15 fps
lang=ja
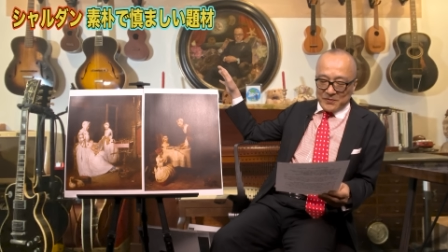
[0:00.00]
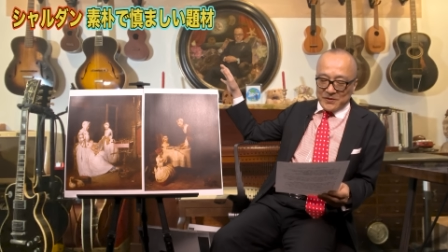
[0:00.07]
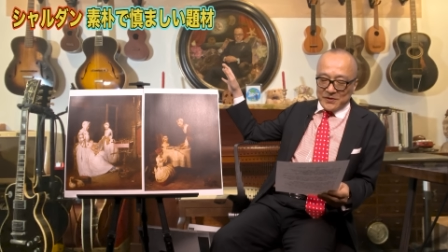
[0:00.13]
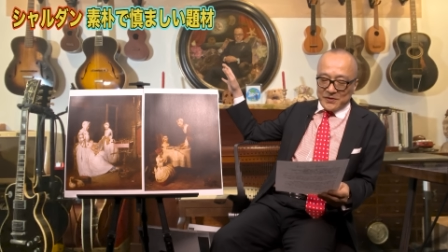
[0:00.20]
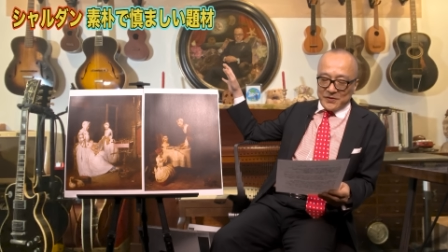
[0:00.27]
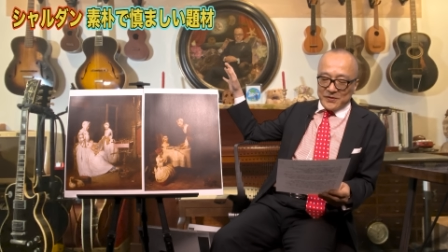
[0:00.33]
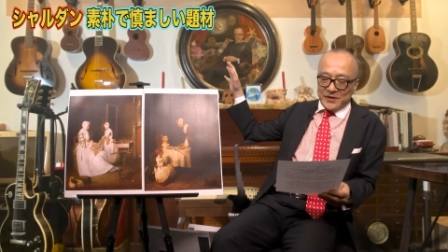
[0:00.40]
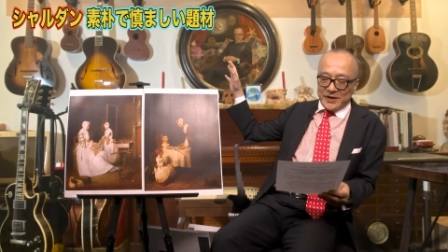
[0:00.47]

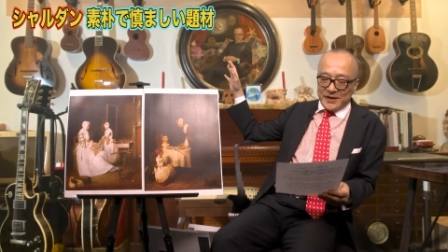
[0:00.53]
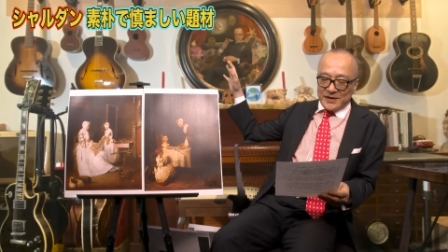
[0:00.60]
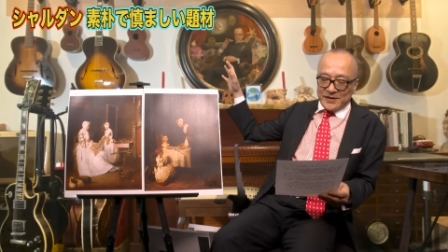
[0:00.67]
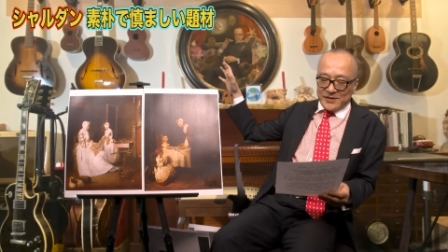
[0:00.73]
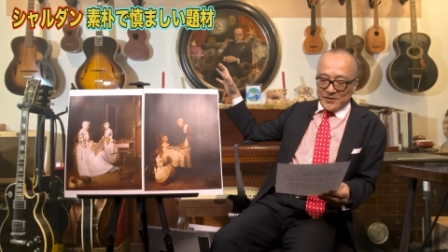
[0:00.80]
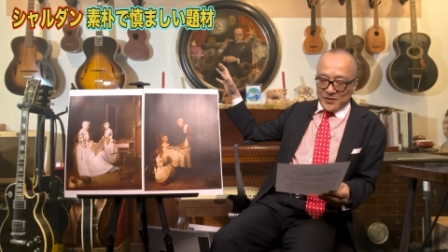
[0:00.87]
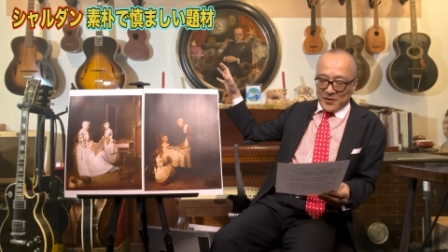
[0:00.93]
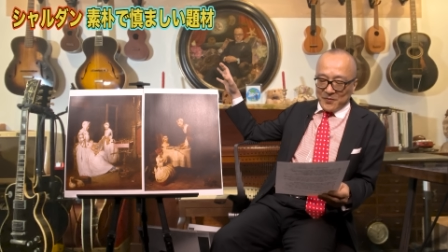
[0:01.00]
ブル級に
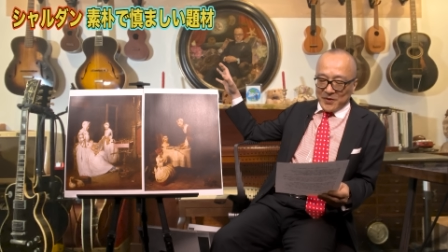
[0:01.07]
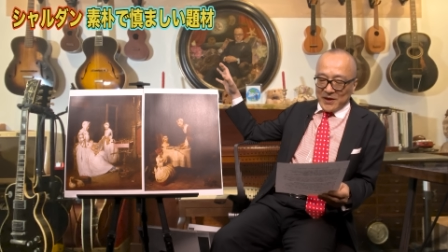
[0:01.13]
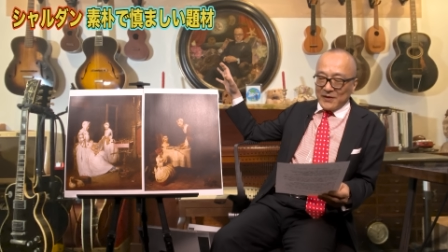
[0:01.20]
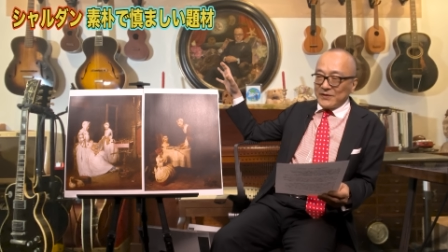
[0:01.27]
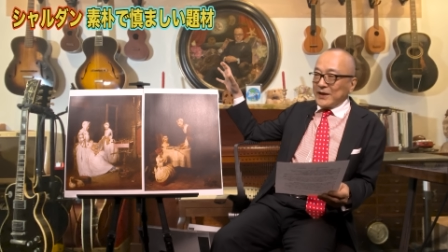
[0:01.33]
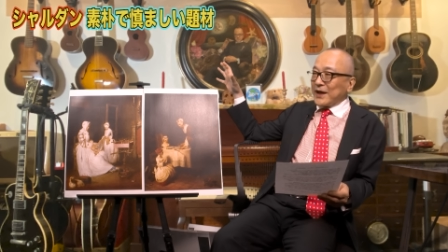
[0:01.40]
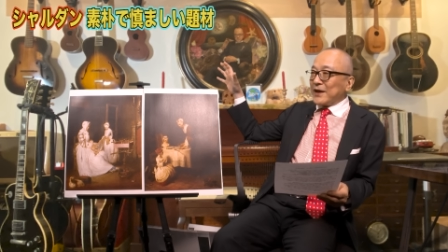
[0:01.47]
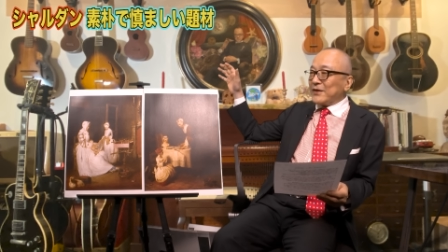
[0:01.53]
住居もら
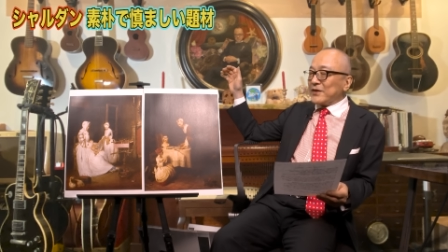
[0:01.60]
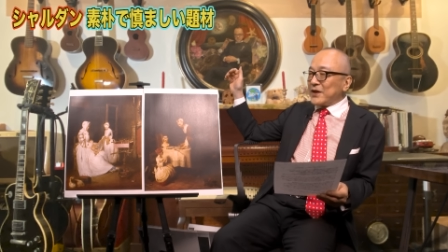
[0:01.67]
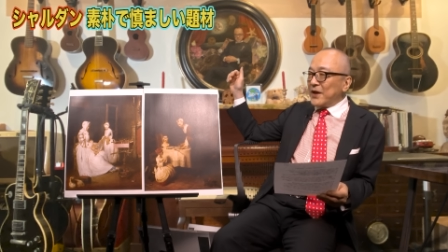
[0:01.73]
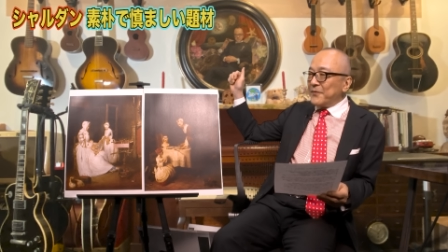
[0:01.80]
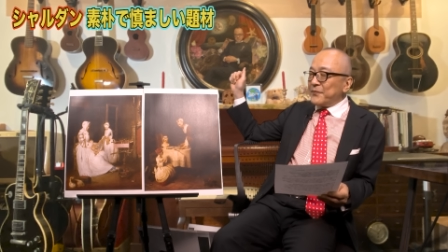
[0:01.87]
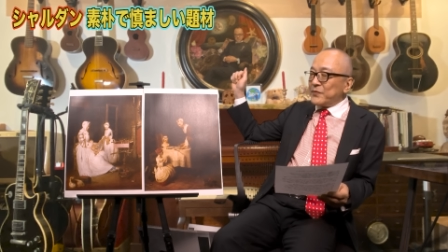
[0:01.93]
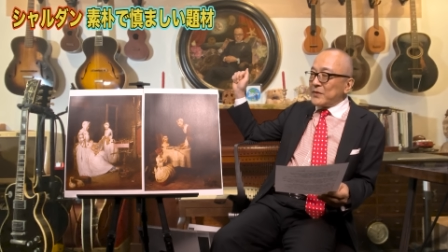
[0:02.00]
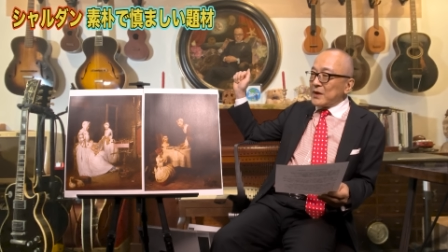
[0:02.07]
うんだけど
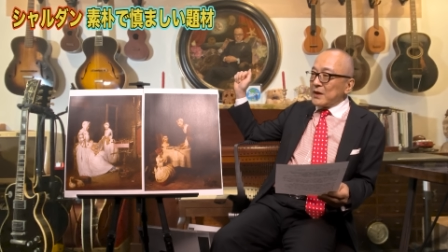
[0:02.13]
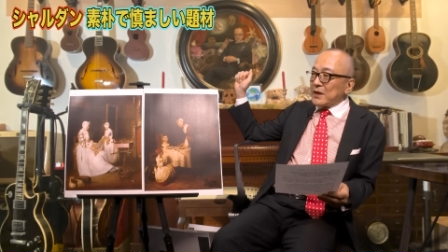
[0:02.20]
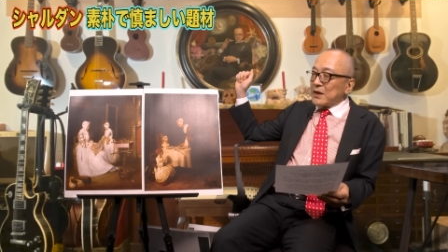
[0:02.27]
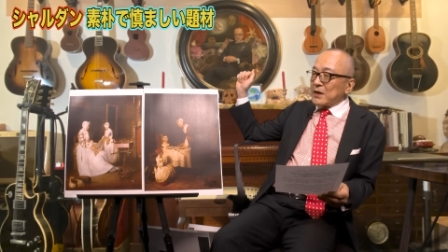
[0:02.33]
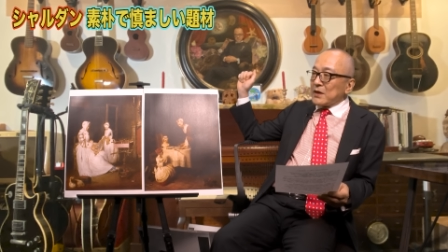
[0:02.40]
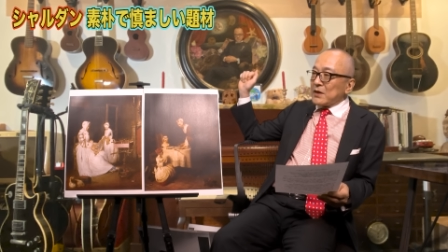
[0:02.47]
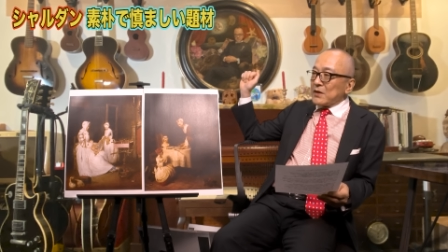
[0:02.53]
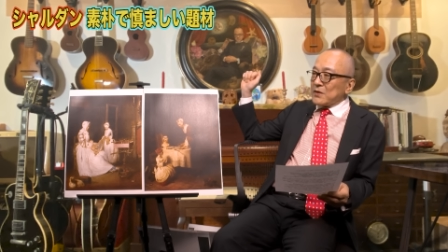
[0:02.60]
ね、う
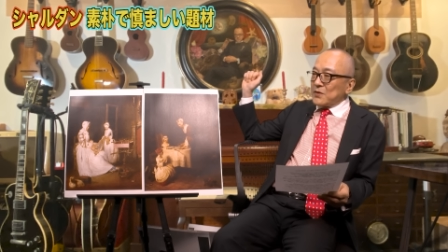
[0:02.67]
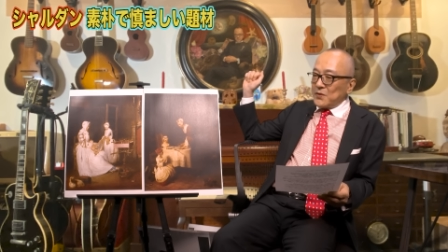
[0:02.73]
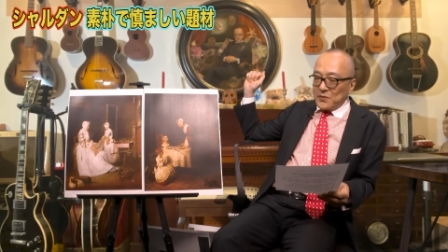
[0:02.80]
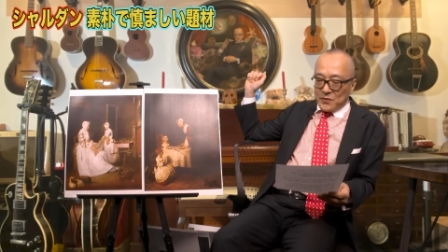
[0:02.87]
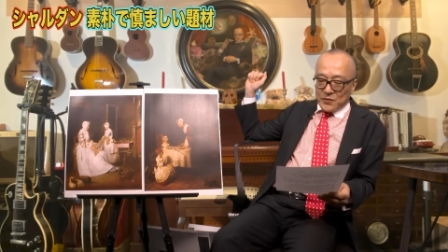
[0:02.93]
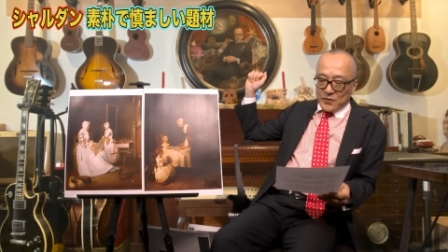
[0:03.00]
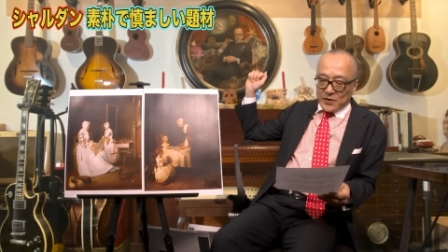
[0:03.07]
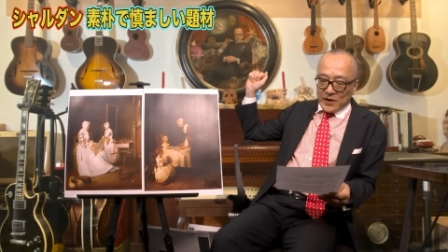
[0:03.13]
ん、そういう
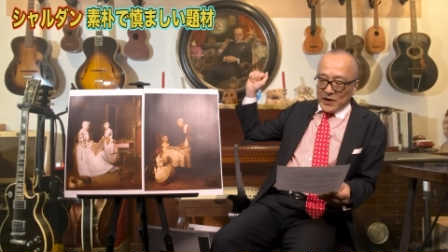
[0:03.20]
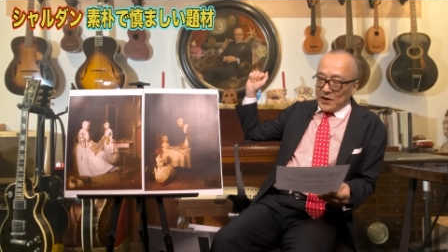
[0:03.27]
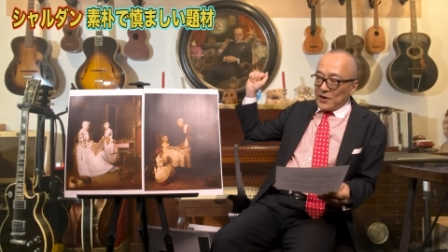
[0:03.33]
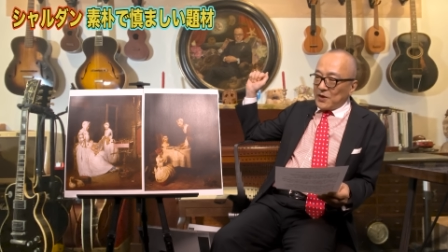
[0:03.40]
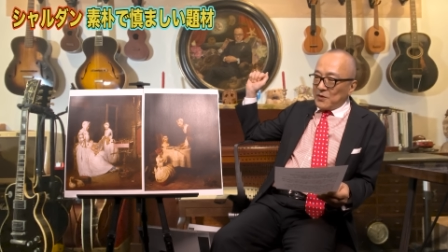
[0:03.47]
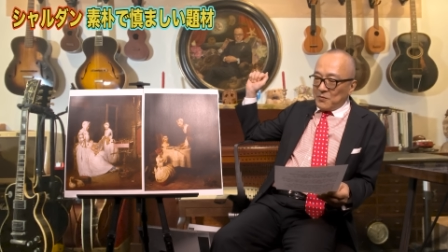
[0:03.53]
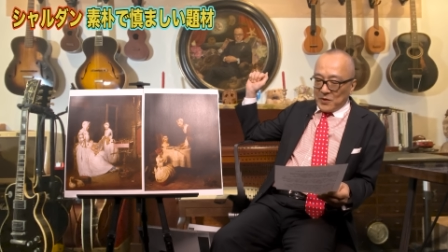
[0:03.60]
ふうに、